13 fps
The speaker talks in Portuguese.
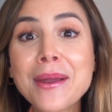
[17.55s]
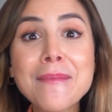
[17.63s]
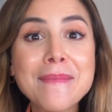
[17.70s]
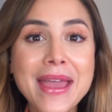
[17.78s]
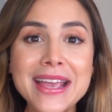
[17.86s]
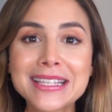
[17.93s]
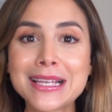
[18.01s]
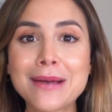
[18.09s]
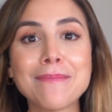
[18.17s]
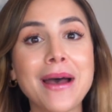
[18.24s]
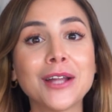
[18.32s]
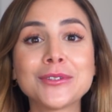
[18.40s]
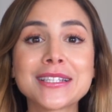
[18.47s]
amei
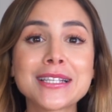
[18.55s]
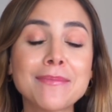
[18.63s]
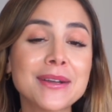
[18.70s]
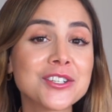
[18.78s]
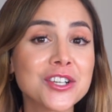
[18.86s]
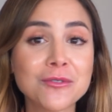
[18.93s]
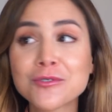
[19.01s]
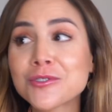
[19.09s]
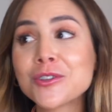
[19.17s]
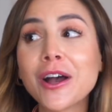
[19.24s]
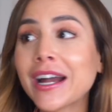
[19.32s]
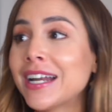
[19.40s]
sapato e essa paixão só